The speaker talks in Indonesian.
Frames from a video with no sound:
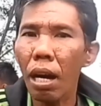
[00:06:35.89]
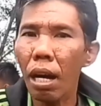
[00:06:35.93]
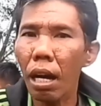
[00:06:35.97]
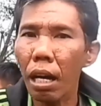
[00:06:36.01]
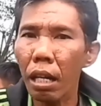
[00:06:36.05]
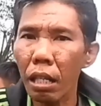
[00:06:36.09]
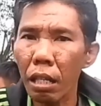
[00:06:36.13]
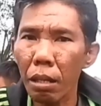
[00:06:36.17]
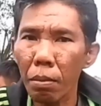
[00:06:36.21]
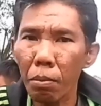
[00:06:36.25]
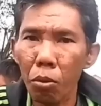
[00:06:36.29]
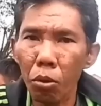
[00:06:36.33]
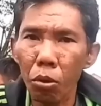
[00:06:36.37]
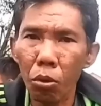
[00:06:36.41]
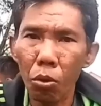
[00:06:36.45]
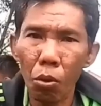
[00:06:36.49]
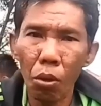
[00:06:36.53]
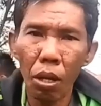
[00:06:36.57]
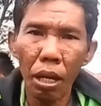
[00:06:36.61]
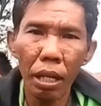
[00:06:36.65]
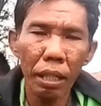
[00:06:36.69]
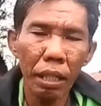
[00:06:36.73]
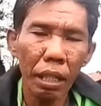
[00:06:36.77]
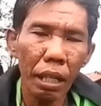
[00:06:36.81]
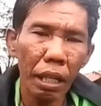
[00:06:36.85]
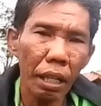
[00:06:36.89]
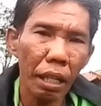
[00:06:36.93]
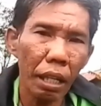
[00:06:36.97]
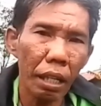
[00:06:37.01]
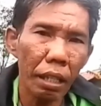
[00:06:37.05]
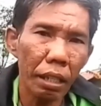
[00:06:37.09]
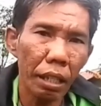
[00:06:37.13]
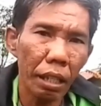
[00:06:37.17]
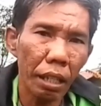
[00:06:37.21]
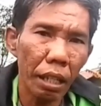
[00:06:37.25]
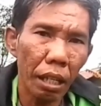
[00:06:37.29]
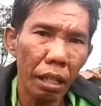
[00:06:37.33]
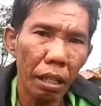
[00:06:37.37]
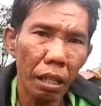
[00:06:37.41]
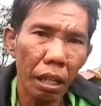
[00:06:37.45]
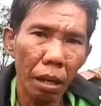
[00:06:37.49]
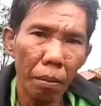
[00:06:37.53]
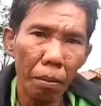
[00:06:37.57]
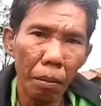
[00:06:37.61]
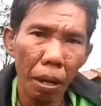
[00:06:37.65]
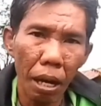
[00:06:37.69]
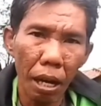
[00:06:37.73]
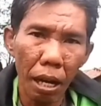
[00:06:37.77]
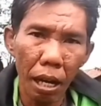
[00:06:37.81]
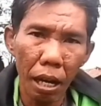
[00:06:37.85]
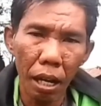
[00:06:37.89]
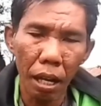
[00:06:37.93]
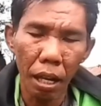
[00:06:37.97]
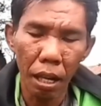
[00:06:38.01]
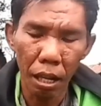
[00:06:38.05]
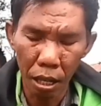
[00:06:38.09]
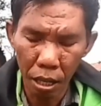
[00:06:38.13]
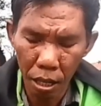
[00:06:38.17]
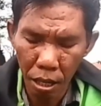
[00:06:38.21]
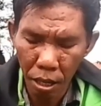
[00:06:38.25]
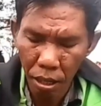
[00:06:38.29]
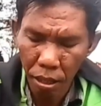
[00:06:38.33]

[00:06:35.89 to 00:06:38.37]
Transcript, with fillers: akan dimunculkan iklan-iklan yang mahal